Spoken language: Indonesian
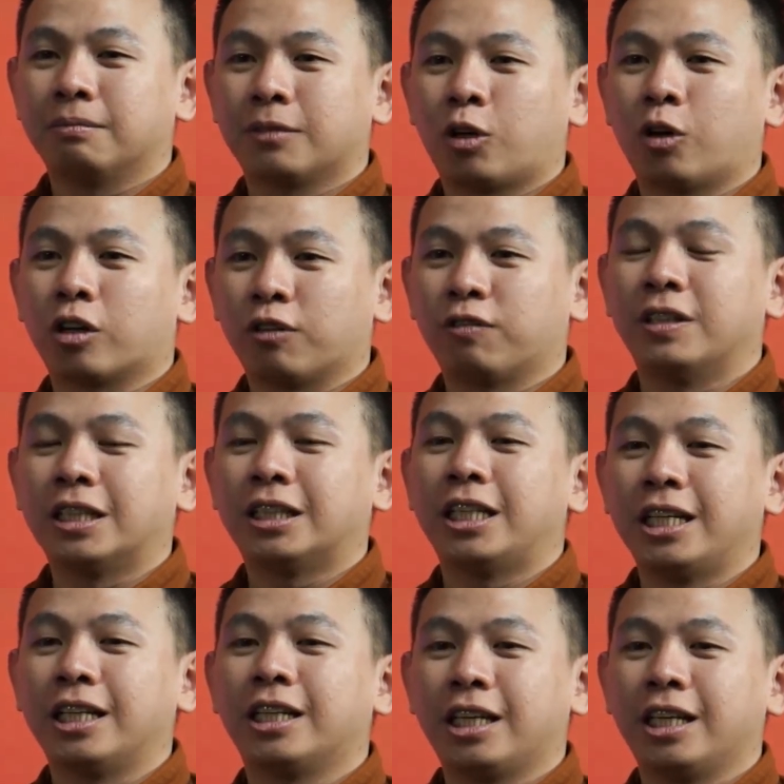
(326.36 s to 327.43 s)
core of the
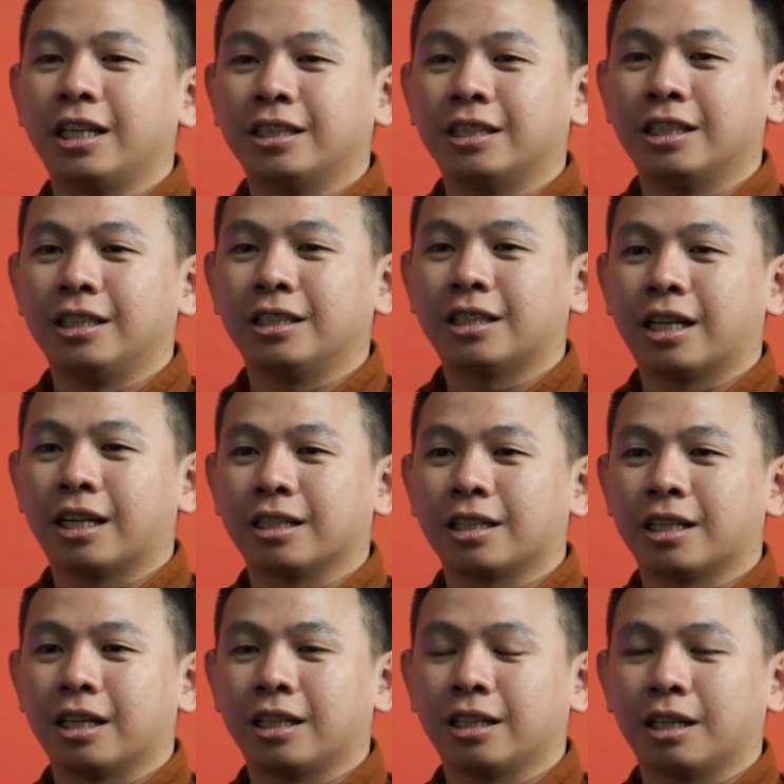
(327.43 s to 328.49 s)
thinking jadi
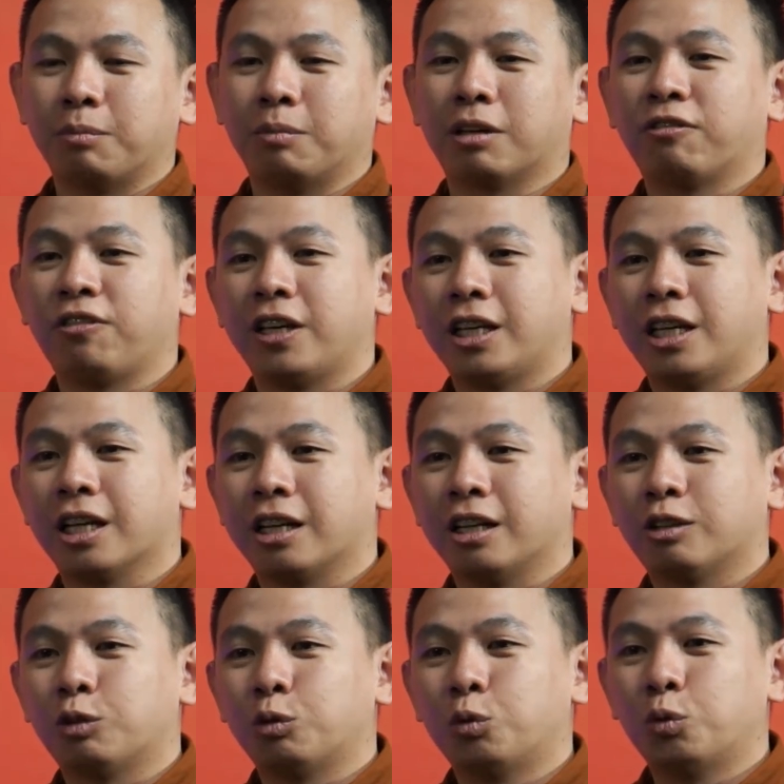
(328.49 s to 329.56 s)
cara-cara kita berpikir
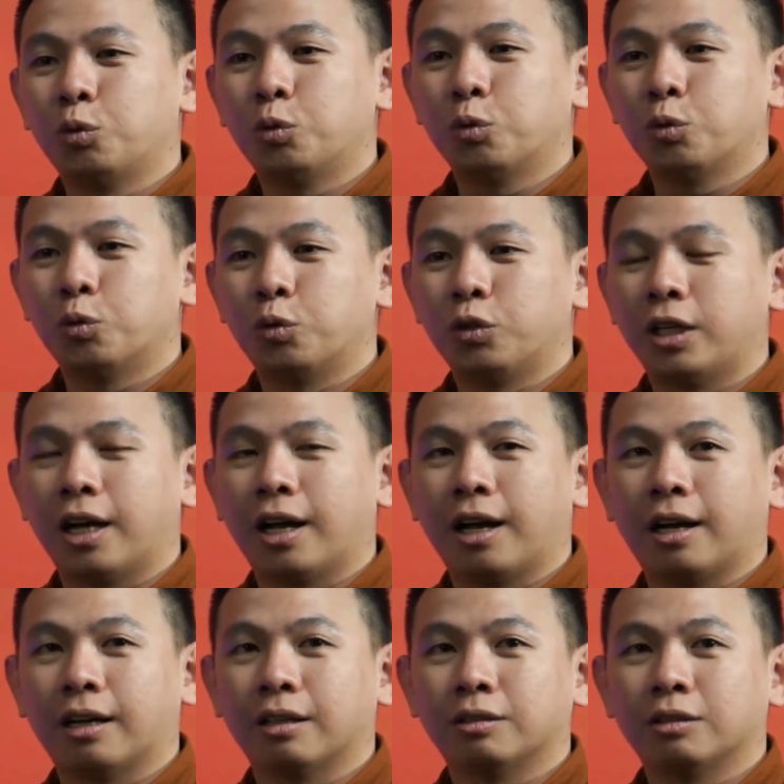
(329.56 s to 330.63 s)
itu
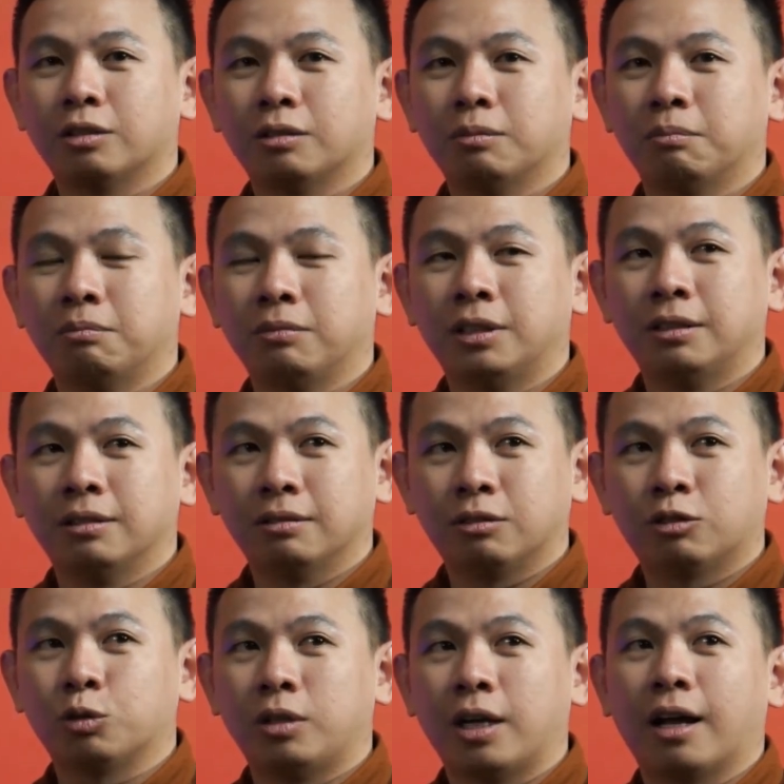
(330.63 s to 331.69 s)
ya
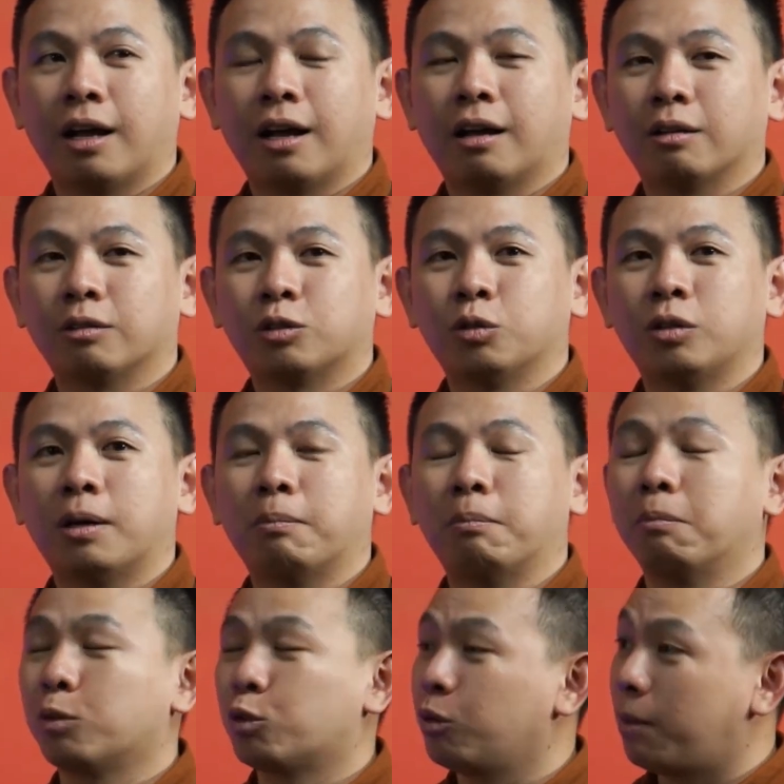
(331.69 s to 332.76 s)
sudah sudah
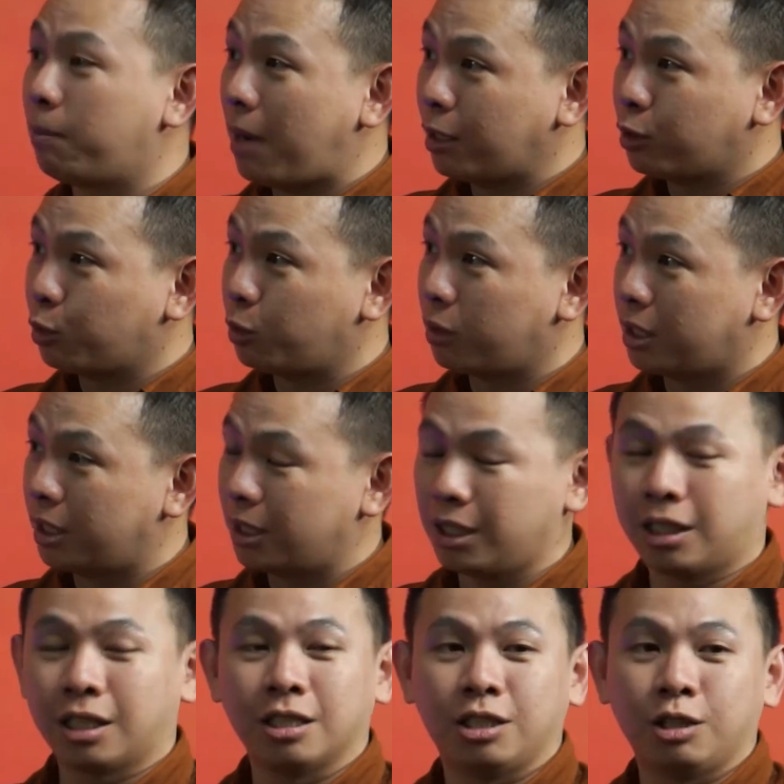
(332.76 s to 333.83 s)
sudah masuk ke
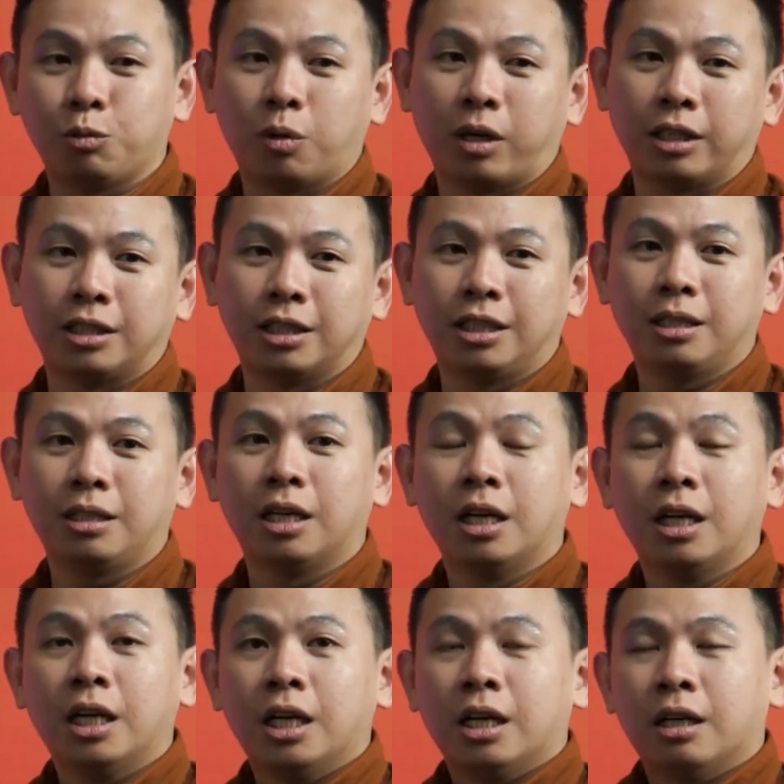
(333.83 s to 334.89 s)
ke jiwa. Jadi
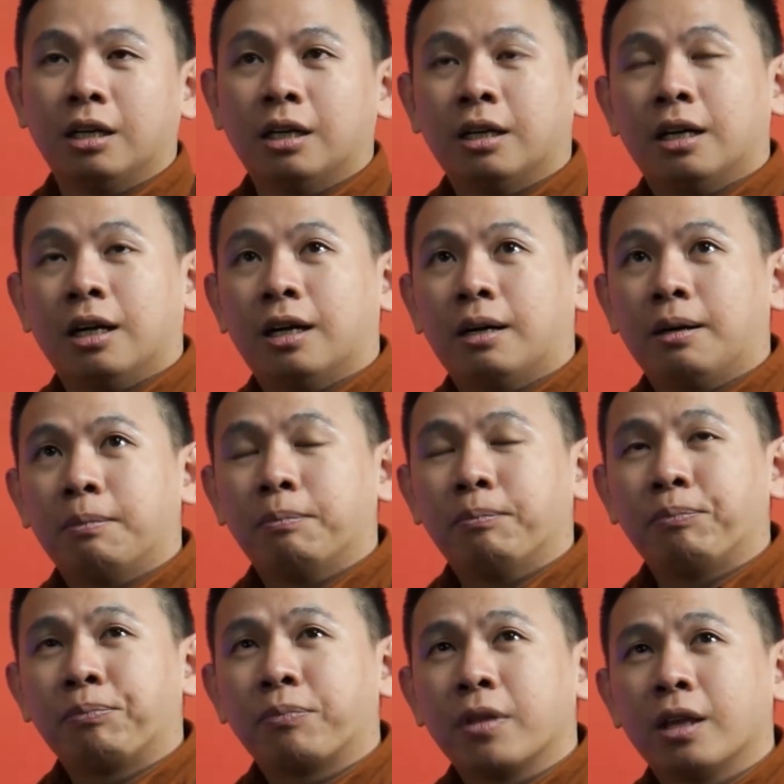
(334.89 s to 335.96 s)

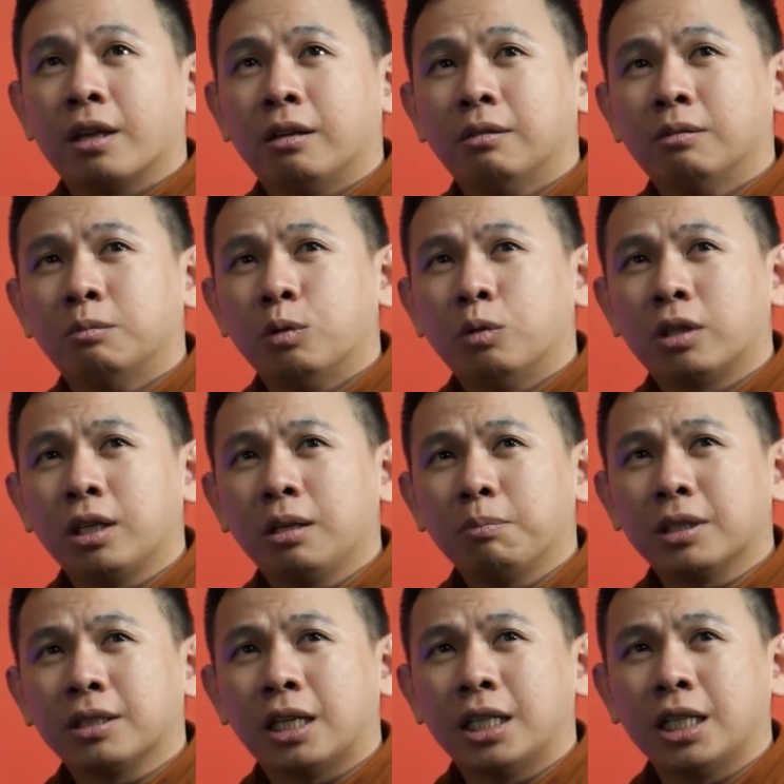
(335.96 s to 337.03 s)
um, mungkin
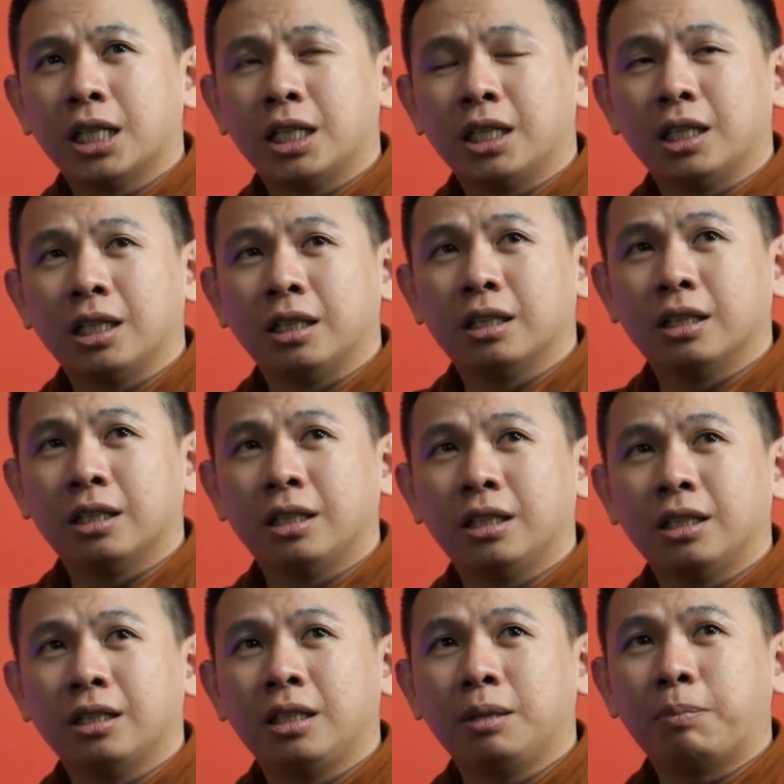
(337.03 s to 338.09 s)
pesannya gini,
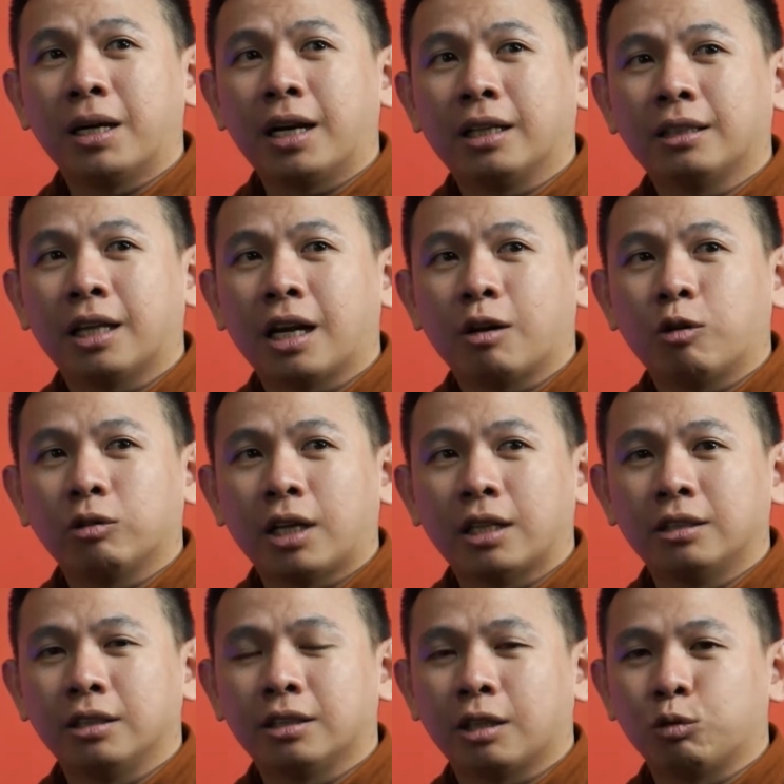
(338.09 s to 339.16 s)
di di pengantar
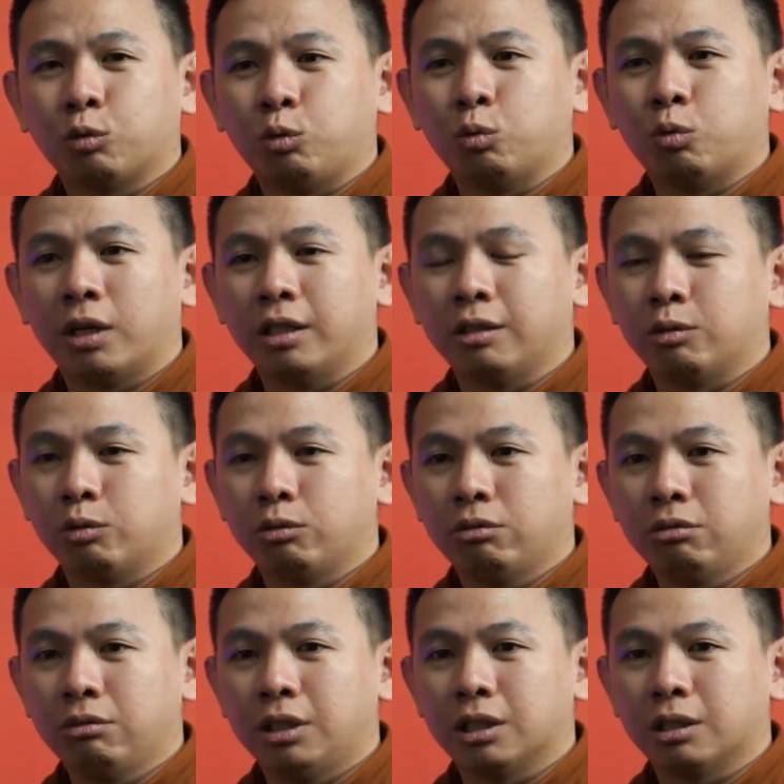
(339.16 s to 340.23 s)
akuntansi satu dua
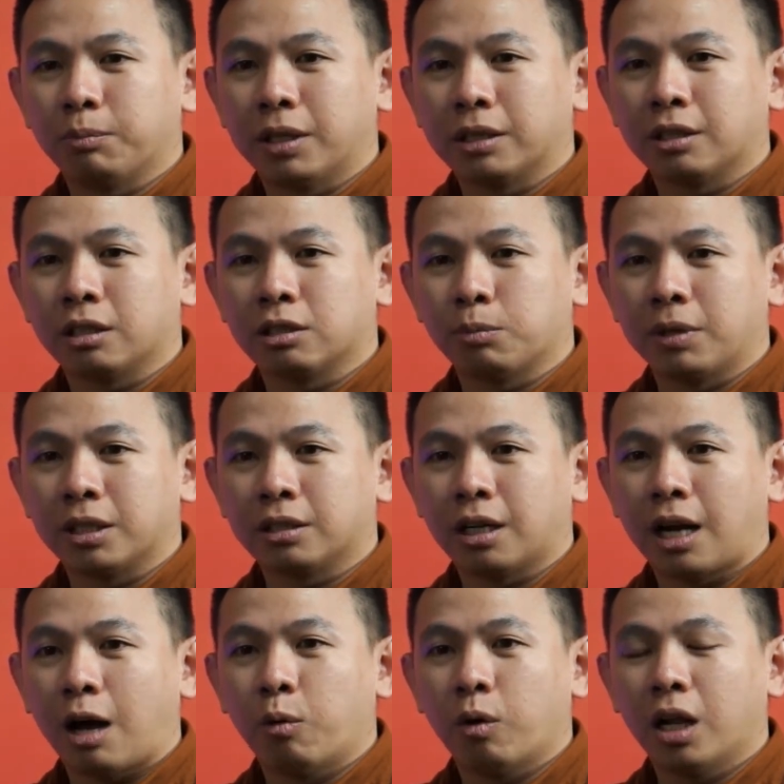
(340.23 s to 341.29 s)
itu di
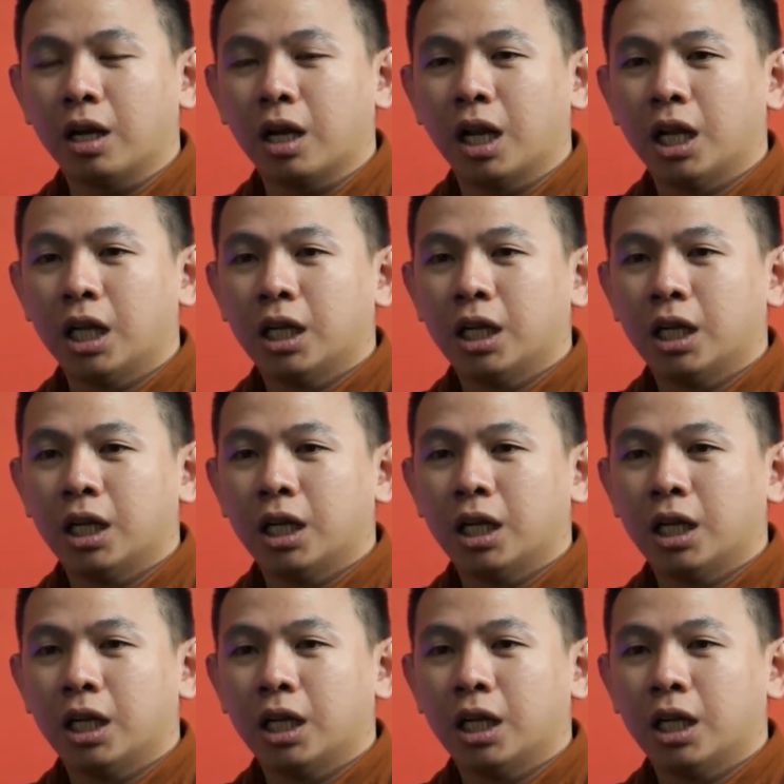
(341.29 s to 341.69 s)
semester-semester awal